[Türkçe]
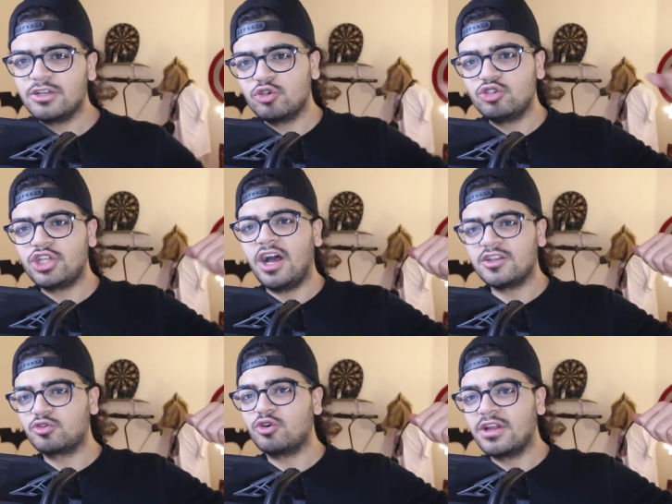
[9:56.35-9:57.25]
Az önce
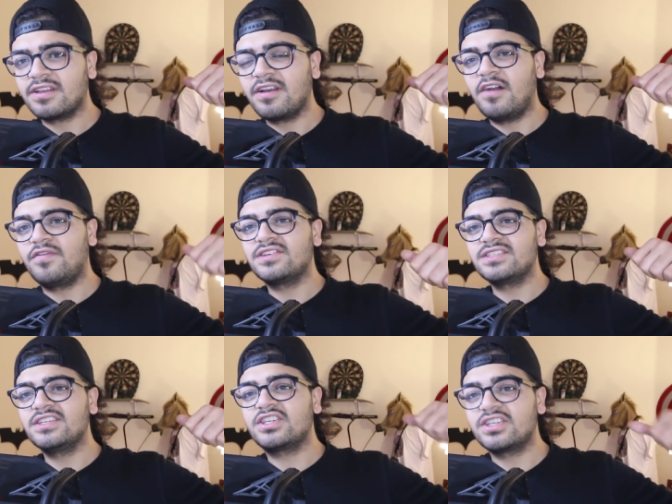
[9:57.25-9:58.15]
astronotun
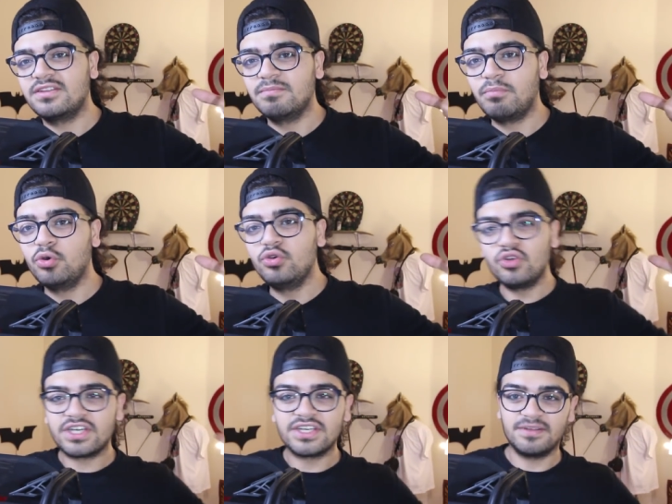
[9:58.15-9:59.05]
kafasını kırdım,
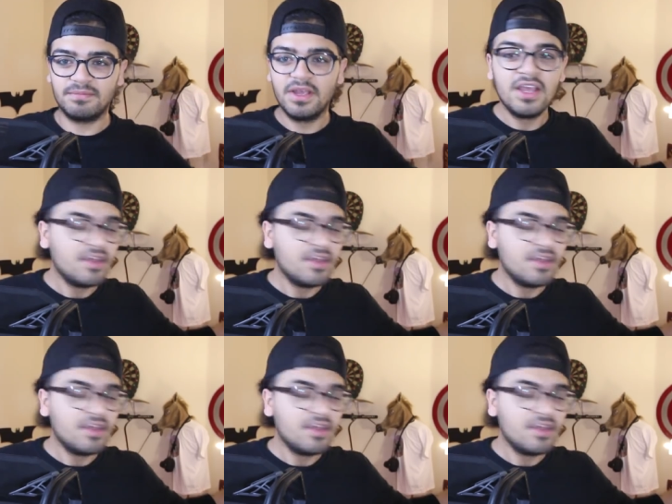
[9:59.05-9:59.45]
boynunu kırdım